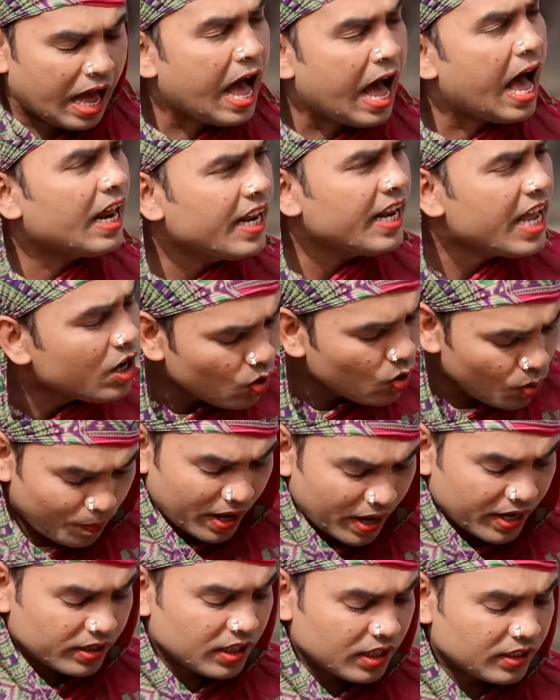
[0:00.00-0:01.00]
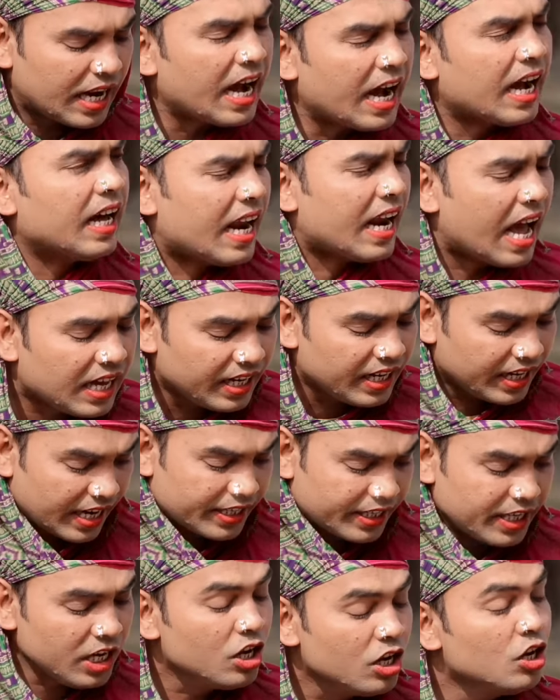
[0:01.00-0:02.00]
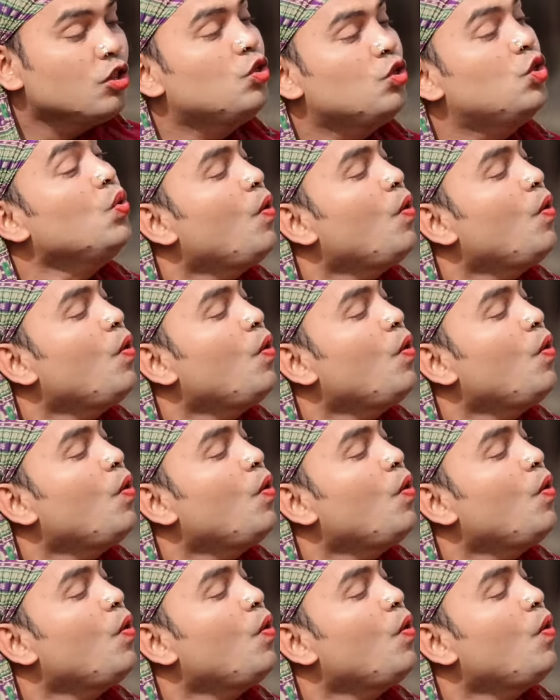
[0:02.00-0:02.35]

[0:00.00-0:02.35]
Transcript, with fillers: আরে কোম্পানিতে টাকা রাখলে নাকি দু